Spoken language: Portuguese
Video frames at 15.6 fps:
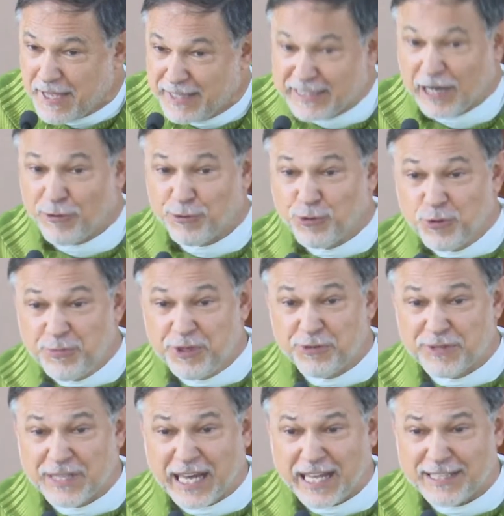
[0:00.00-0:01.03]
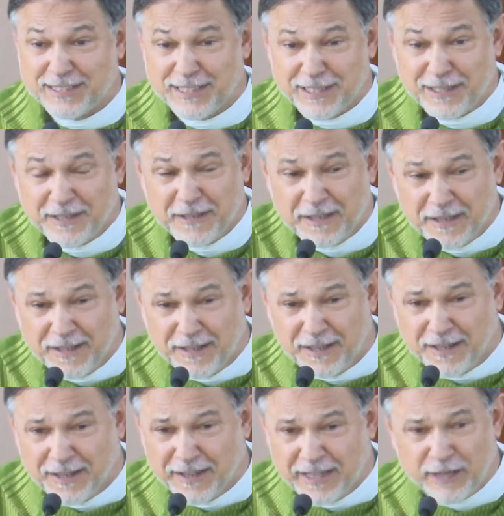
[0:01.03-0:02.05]
Então, humildade,
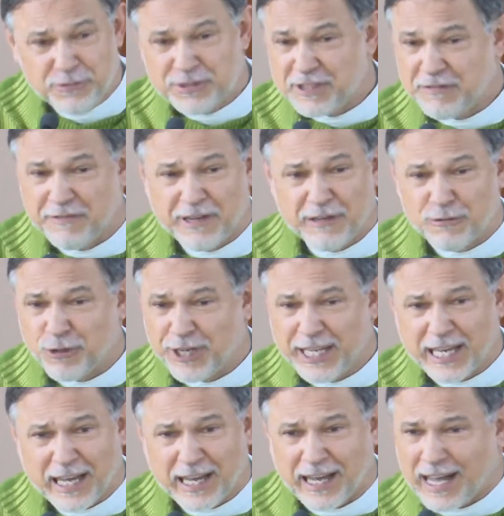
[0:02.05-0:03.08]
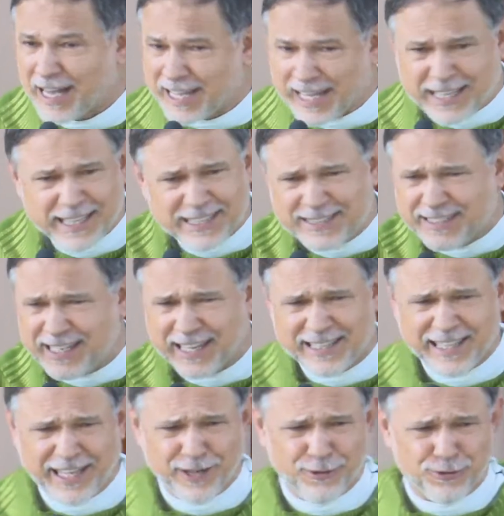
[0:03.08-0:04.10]
não se vangloriar, agradecer a
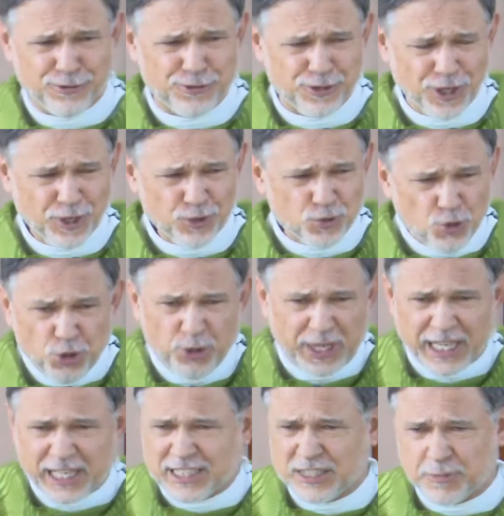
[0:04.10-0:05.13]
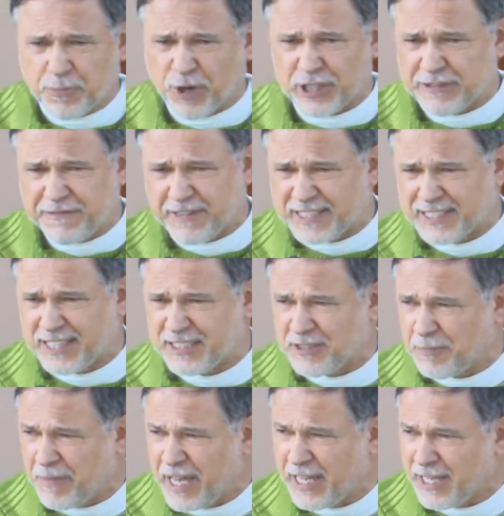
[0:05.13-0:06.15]
Deus tudo o que a gente pode fazer de
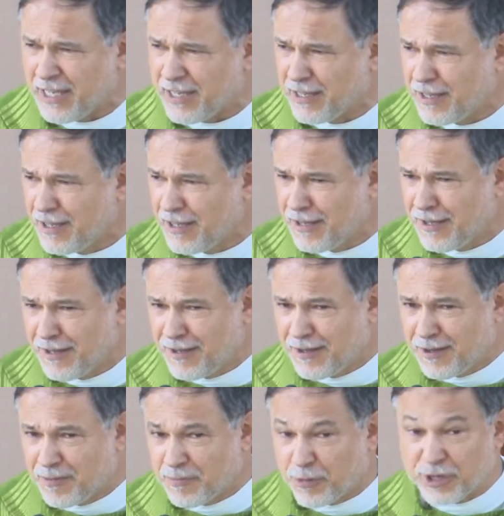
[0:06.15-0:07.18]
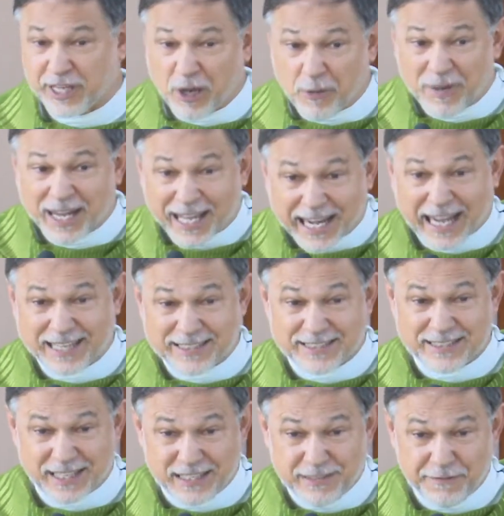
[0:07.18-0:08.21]
bem, porque é uma
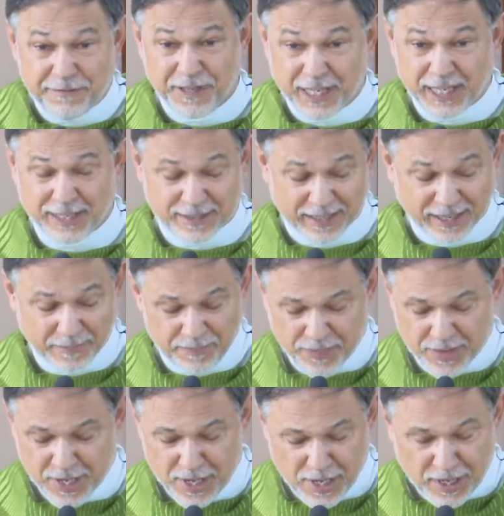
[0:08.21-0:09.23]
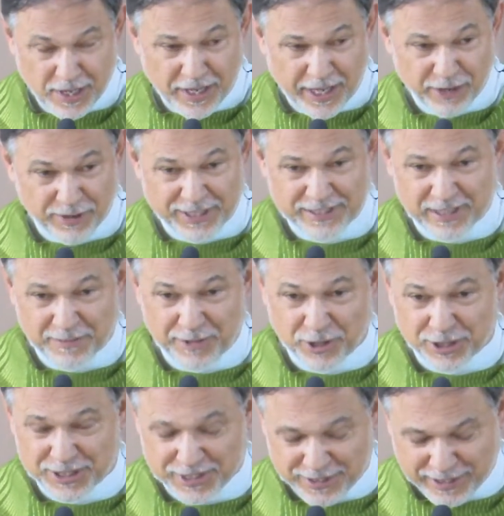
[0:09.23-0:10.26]
graça infinita. Eu recebi
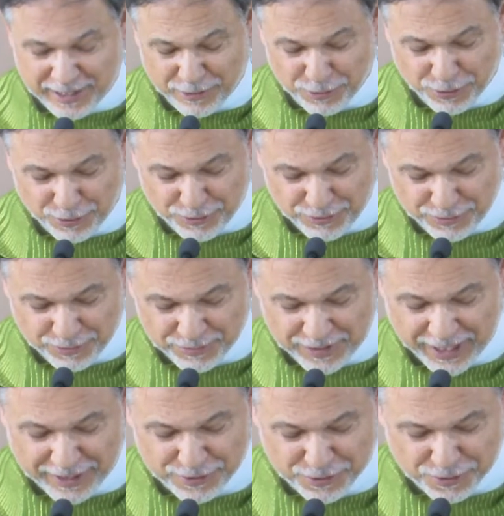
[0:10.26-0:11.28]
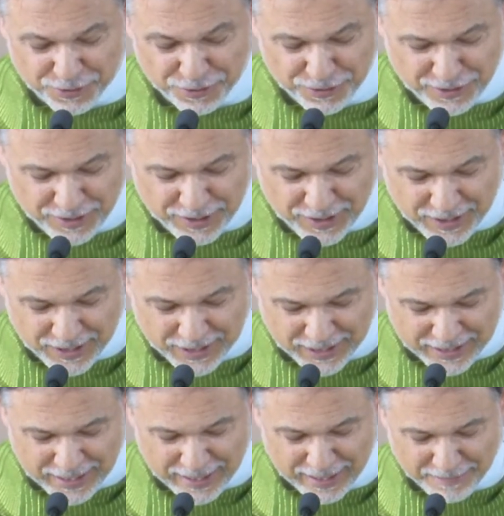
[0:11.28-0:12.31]
hoje cedo um texto
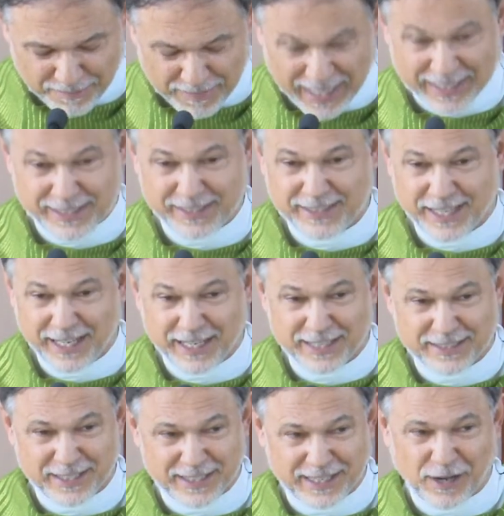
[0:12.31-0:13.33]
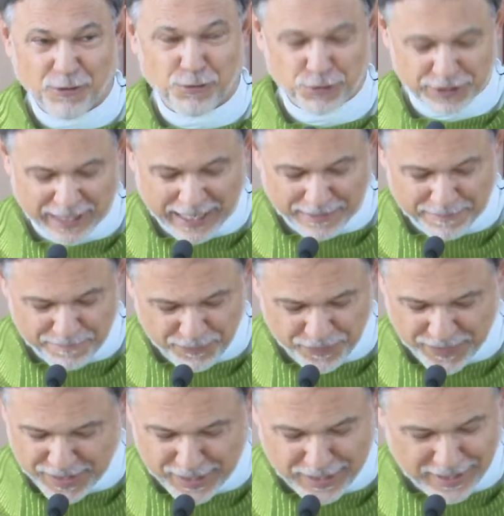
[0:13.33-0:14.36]
da Madre Teresa de Calcutá,
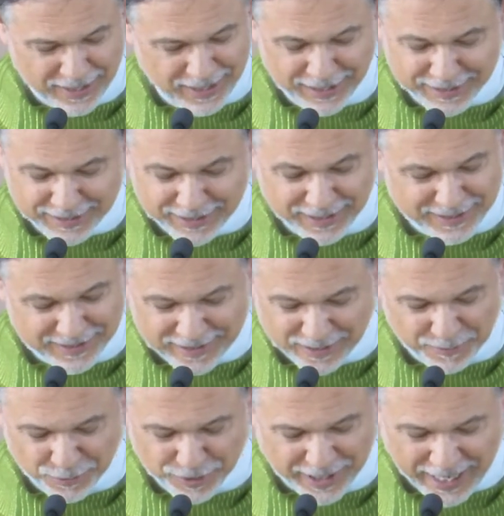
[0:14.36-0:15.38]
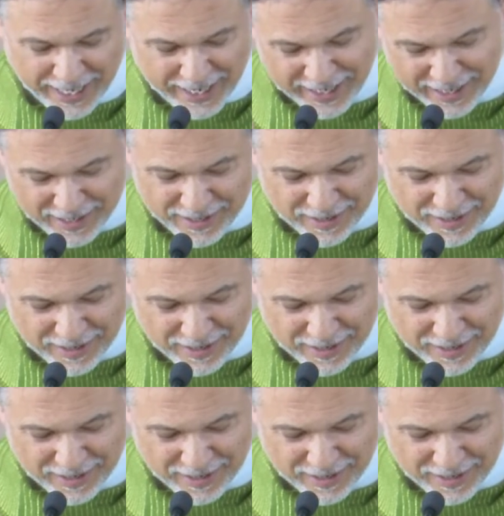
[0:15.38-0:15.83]
lindíssimo, que é